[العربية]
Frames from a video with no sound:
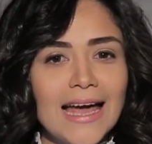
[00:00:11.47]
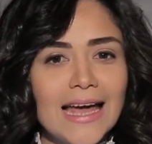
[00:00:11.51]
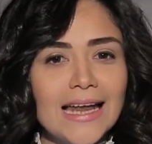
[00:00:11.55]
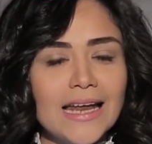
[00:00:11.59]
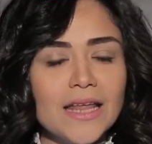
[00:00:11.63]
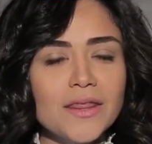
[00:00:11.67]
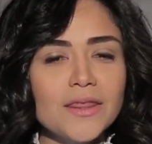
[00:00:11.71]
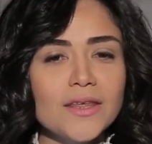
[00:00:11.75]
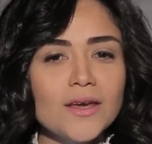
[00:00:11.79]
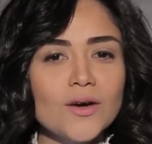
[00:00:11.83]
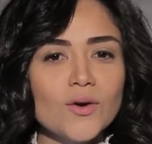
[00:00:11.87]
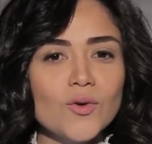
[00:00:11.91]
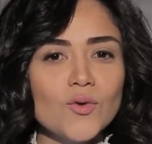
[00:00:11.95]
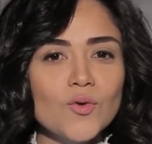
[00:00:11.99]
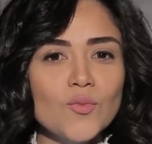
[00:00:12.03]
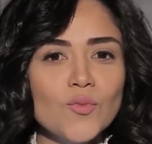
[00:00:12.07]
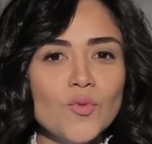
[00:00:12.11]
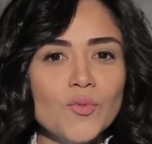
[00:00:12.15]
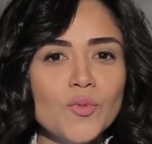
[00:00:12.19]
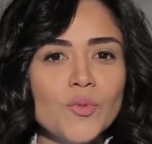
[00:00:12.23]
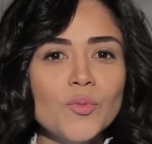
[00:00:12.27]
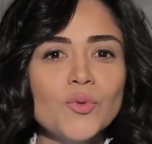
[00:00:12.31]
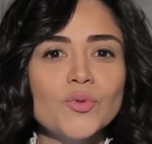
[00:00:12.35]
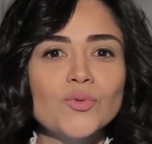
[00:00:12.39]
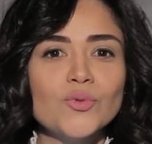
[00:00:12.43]
الذي
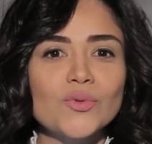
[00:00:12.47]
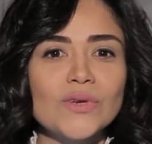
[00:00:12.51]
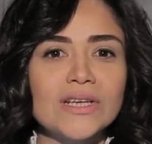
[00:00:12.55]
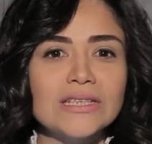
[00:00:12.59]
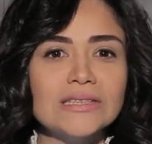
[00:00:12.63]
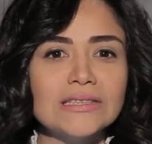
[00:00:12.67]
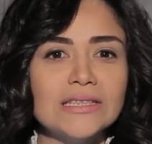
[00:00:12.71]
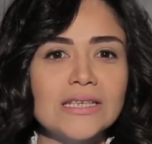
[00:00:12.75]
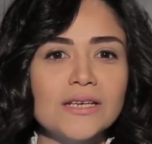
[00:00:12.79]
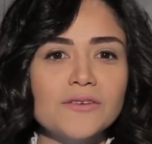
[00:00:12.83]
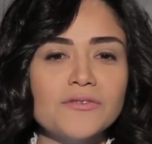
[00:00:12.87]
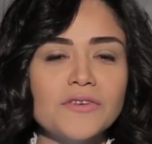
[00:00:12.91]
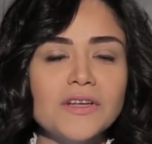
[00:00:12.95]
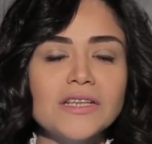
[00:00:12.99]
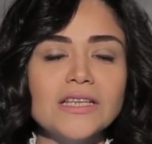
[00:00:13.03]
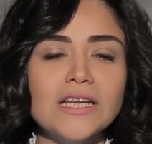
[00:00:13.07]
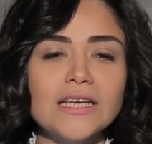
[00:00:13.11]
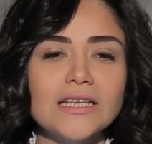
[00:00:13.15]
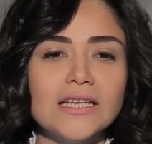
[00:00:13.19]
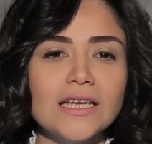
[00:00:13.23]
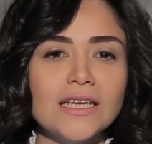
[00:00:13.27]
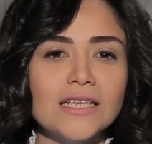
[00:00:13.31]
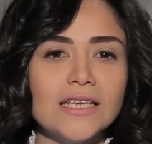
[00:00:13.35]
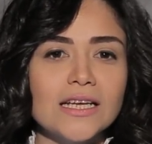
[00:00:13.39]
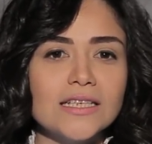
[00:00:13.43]
يقوم ببطولته
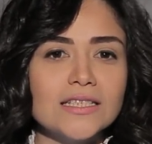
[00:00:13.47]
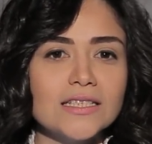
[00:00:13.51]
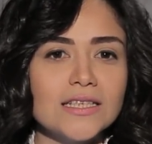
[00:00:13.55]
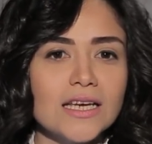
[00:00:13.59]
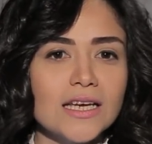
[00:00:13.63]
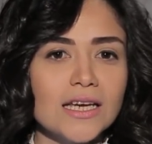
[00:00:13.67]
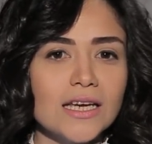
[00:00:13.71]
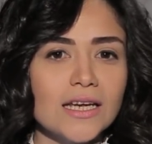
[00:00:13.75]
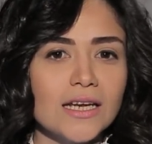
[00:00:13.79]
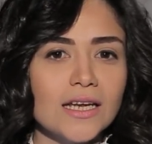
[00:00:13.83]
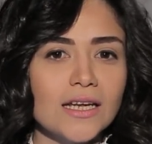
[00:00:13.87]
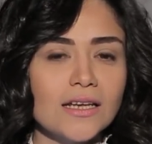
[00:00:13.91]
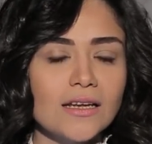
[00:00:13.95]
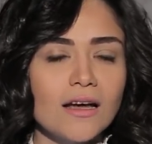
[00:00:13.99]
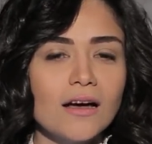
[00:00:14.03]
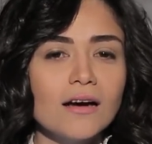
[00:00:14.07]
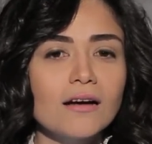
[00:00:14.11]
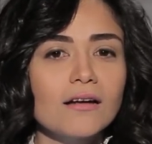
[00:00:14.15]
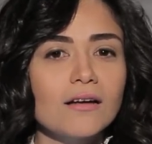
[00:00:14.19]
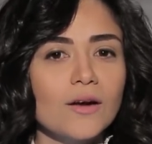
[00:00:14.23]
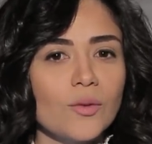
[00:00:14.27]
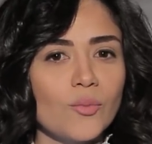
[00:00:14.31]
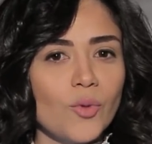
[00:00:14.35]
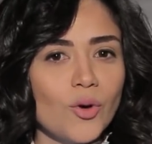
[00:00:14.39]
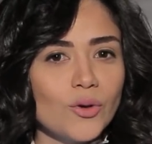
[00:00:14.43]
الفنانان الساخران
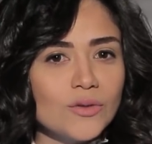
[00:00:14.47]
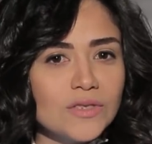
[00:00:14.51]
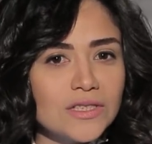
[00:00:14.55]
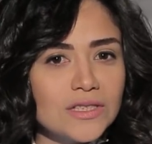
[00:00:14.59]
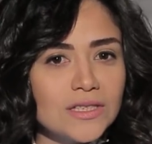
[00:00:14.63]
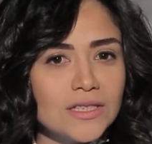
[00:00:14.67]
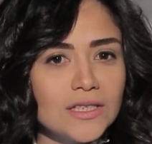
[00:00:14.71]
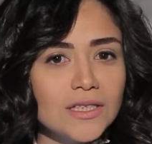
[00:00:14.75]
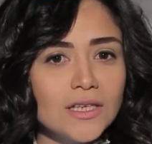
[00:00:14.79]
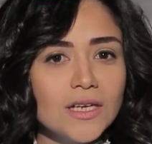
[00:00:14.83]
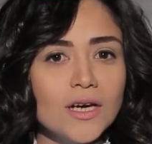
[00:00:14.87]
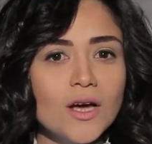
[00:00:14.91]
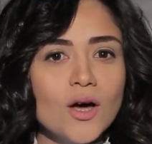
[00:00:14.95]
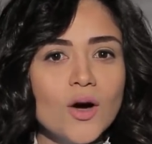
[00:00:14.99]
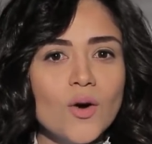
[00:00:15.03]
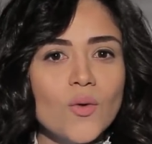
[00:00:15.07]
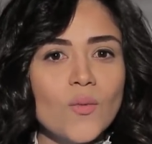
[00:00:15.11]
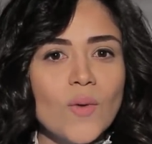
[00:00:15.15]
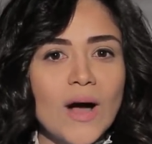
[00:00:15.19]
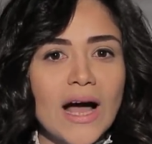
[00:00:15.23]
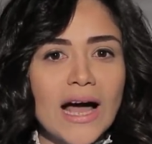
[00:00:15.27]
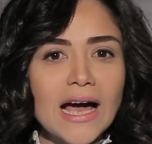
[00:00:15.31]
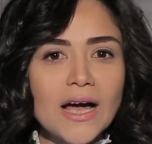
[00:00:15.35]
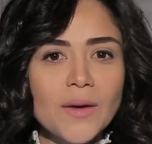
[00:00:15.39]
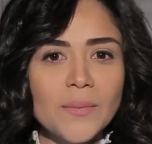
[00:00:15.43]
أكرم حسني
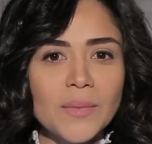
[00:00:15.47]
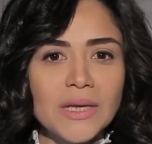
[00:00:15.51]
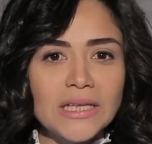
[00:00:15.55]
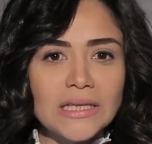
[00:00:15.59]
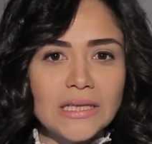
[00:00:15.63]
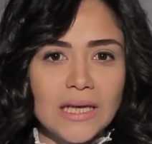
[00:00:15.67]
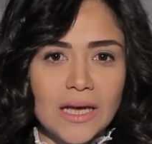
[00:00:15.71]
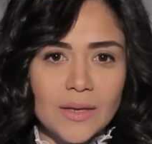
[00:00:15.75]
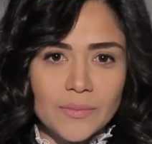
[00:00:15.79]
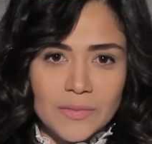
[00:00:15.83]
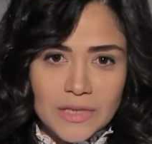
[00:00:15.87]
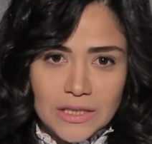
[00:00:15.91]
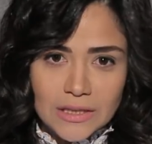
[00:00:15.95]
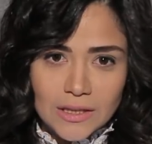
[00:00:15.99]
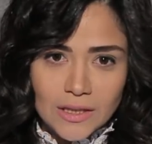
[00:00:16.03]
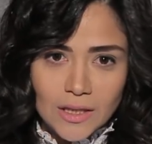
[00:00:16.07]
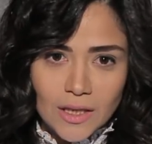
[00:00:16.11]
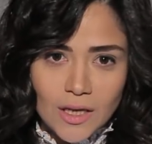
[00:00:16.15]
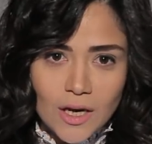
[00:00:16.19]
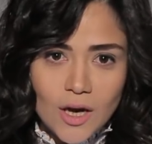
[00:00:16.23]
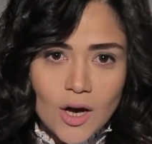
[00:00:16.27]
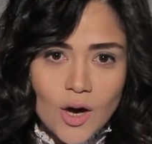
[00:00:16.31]
وأحمد أمين